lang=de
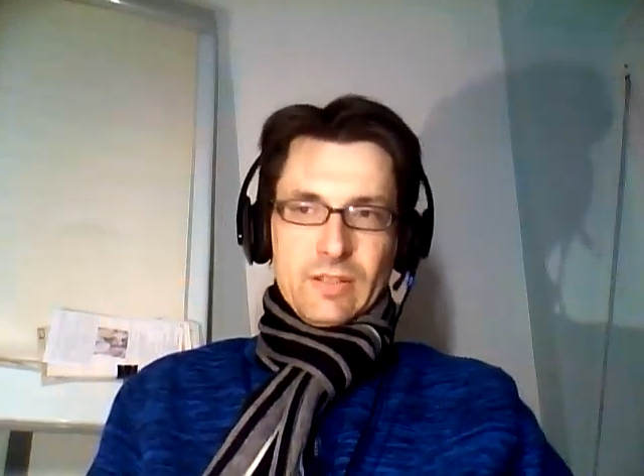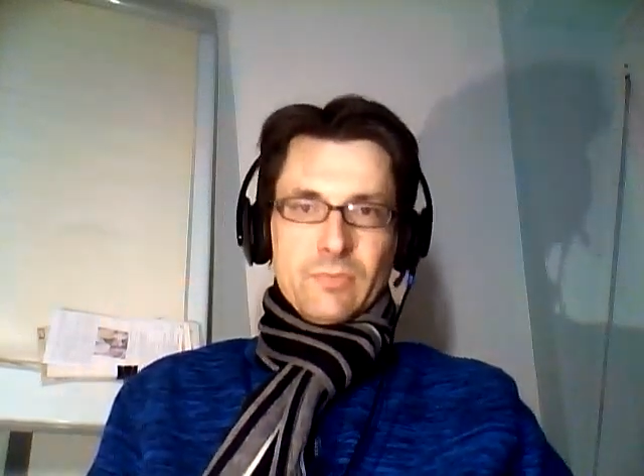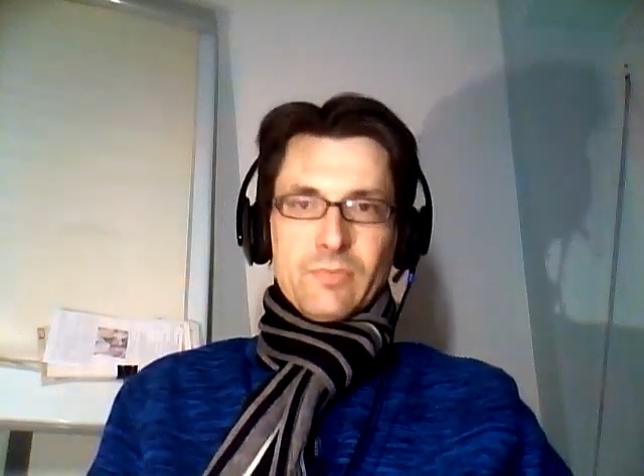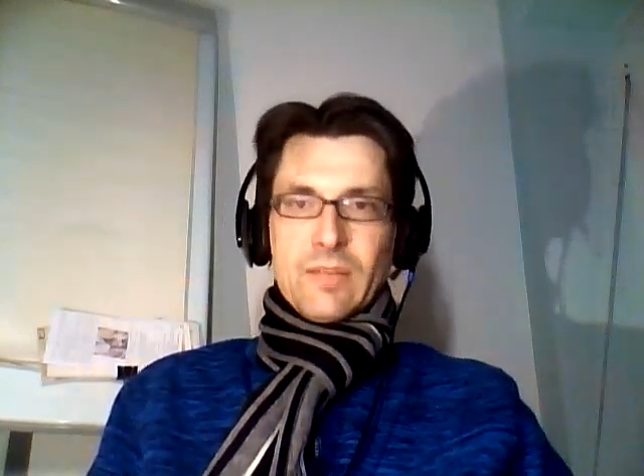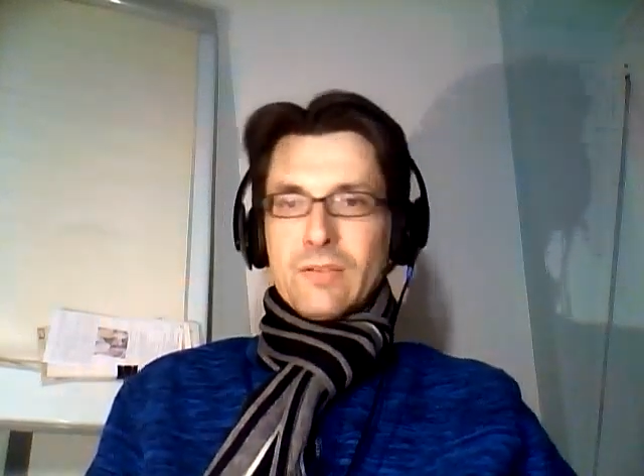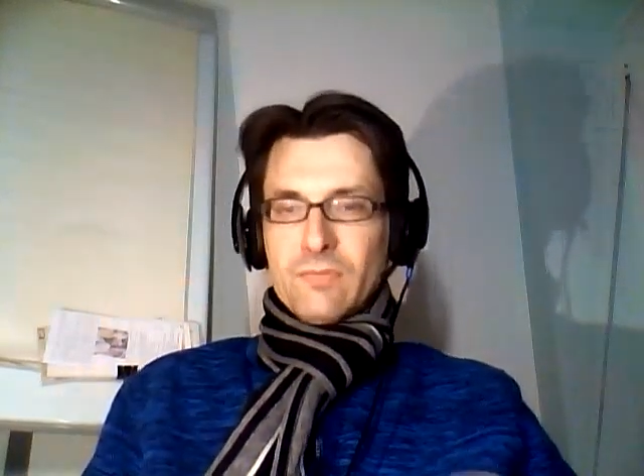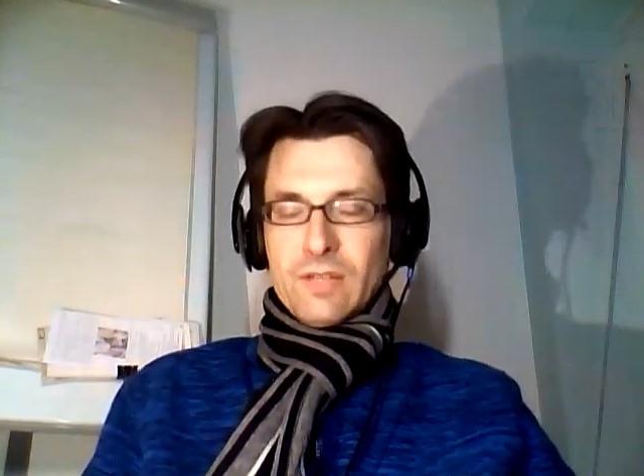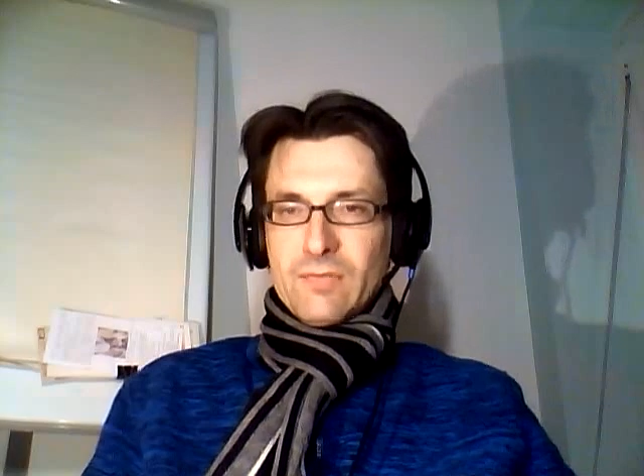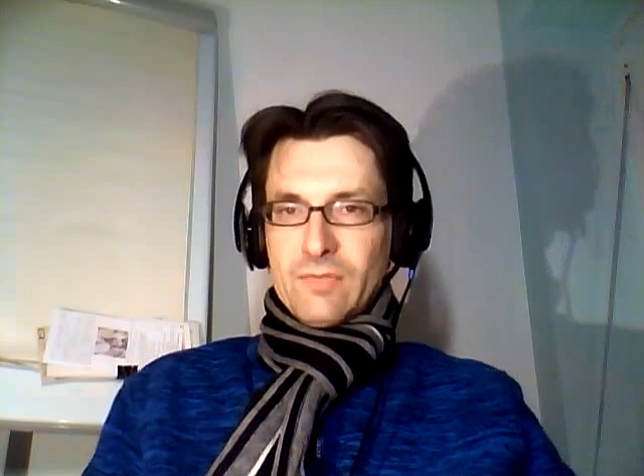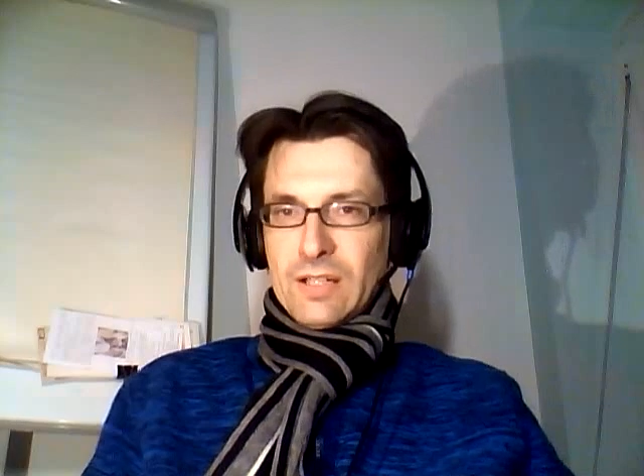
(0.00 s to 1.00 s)
Also wenn
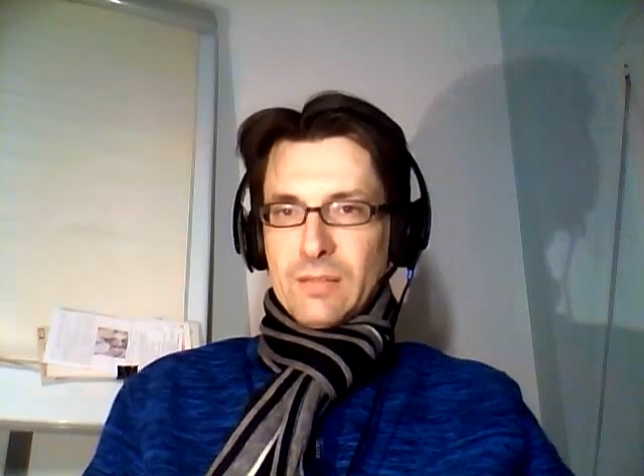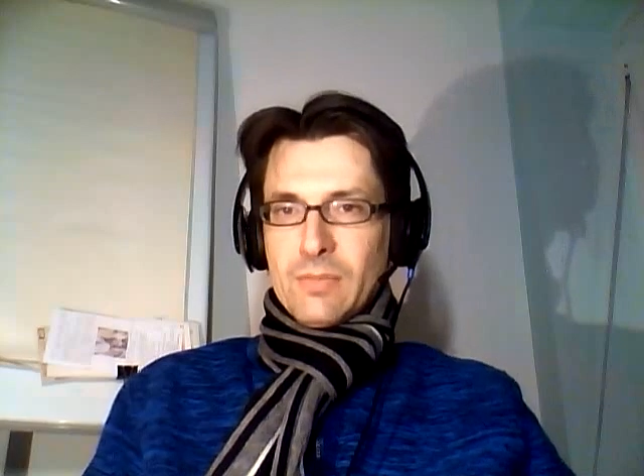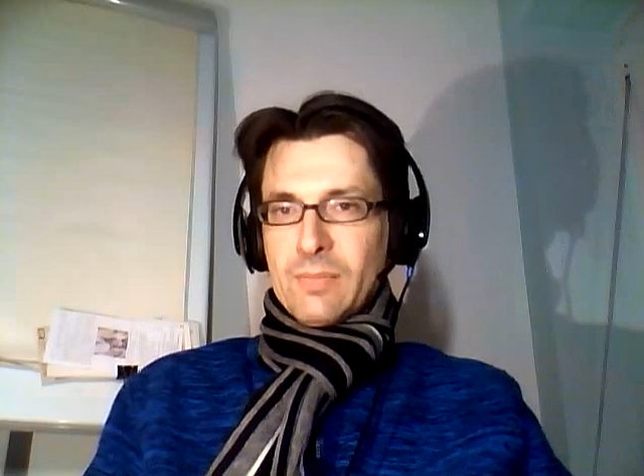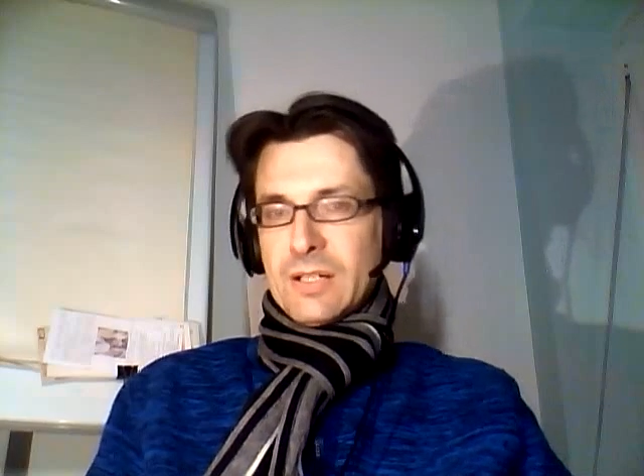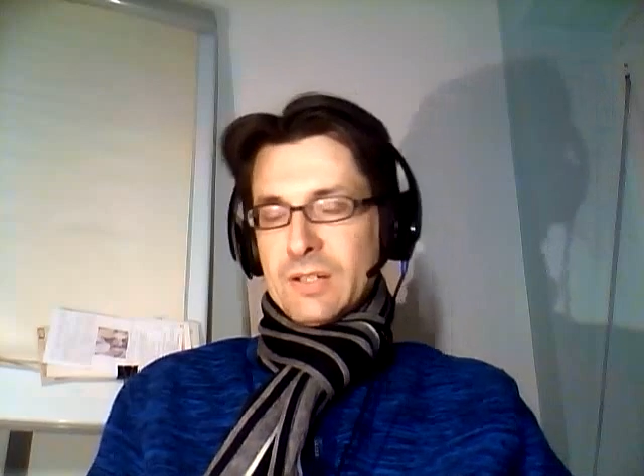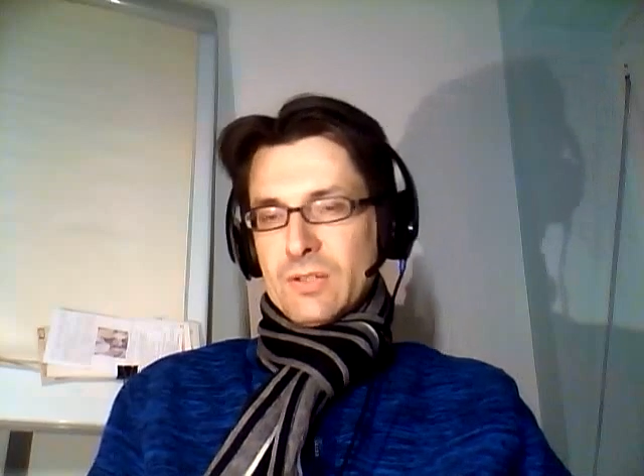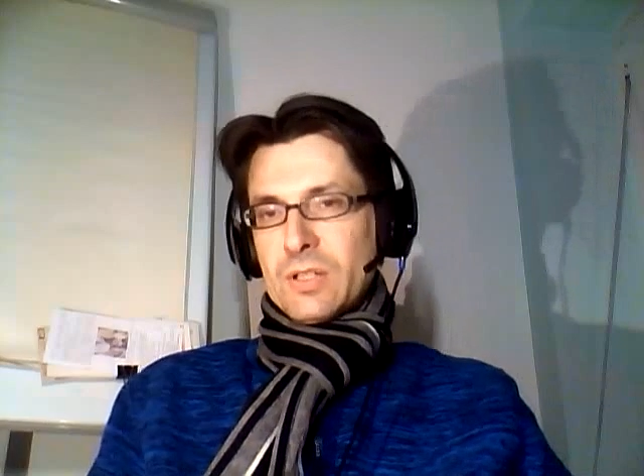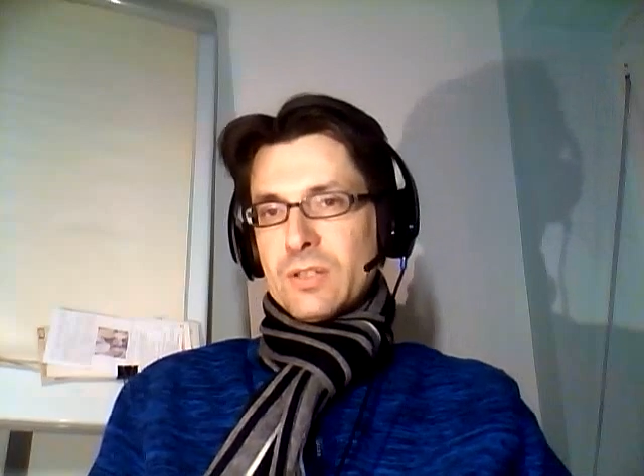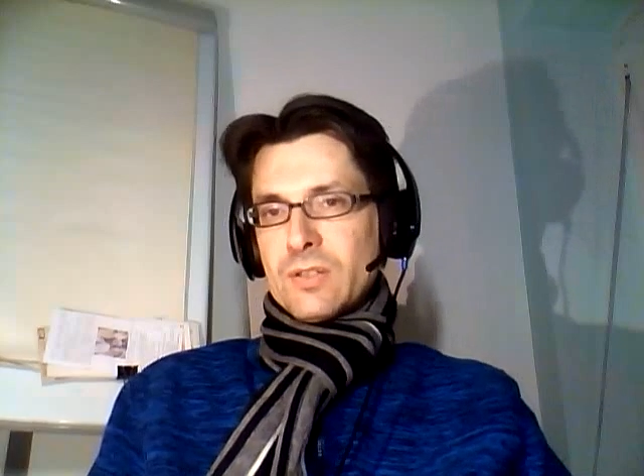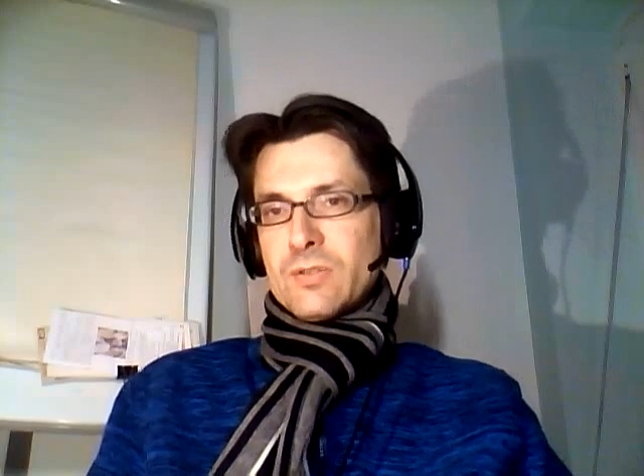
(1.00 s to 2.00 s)
wann immer man in
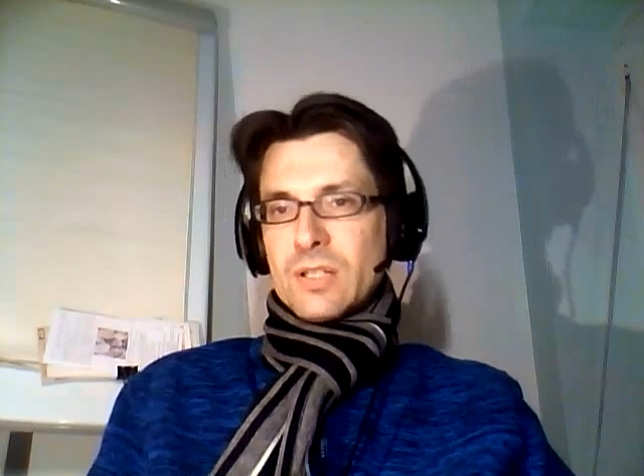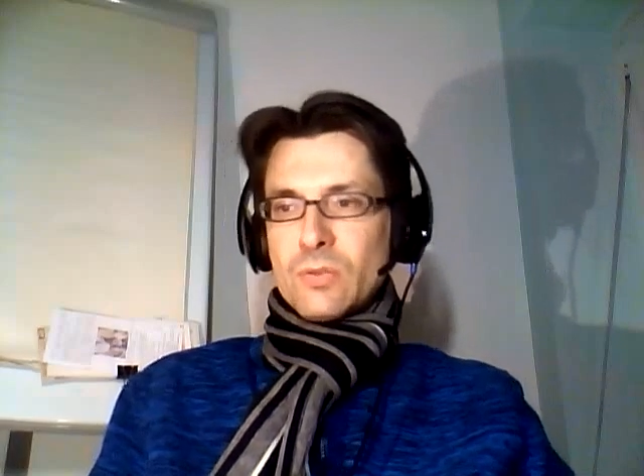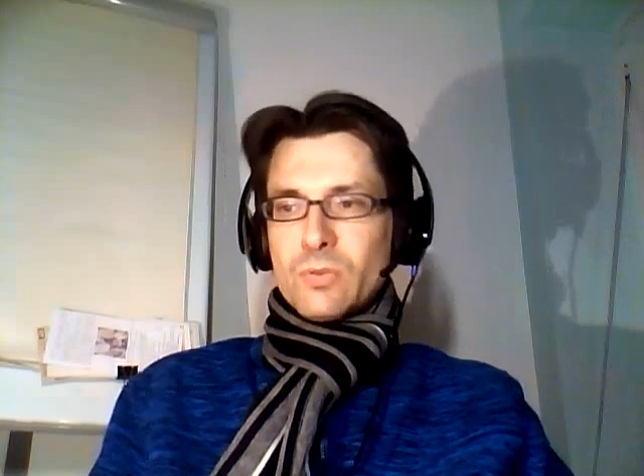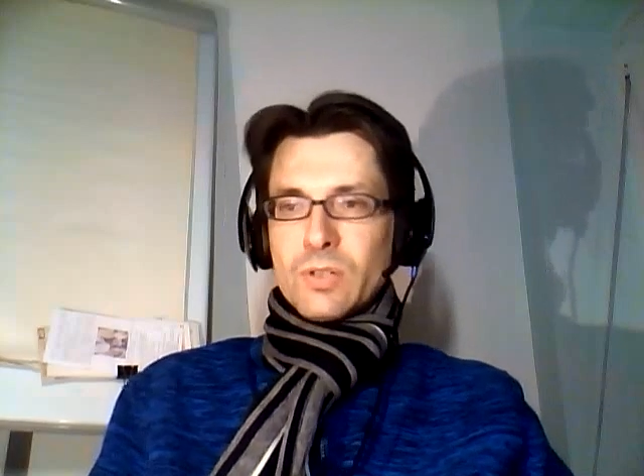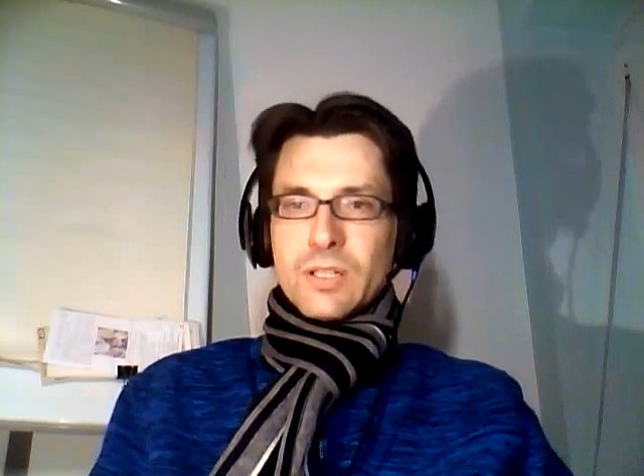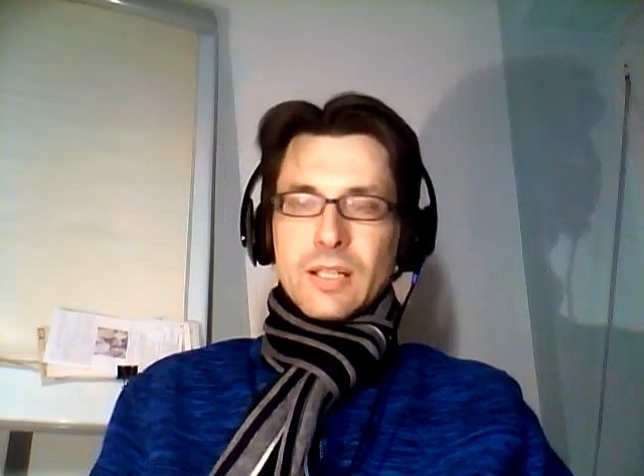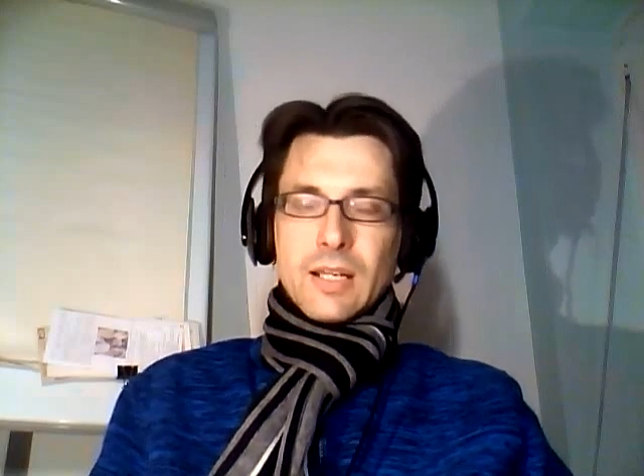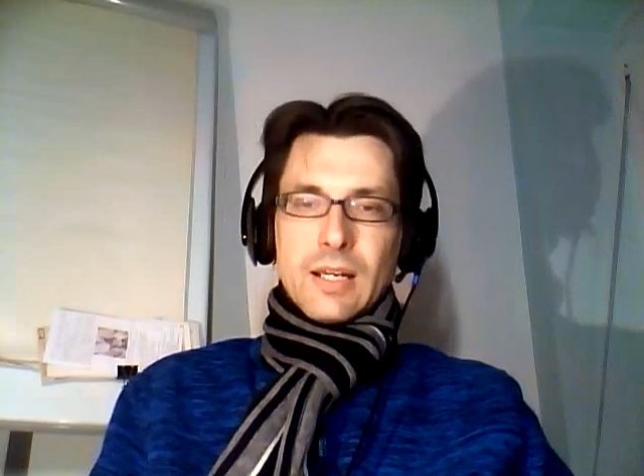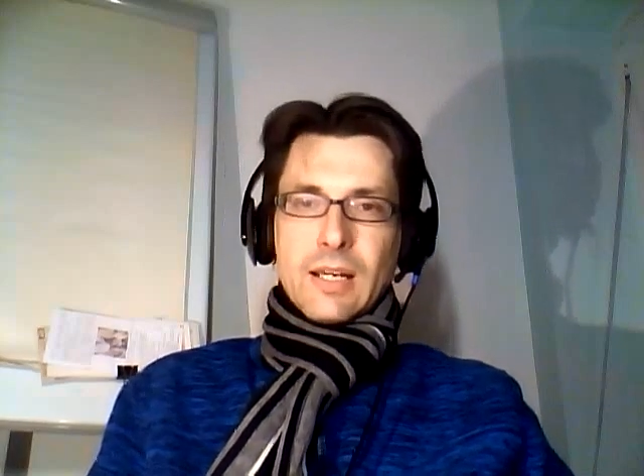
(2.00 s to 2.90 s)
solchen Situationen ist,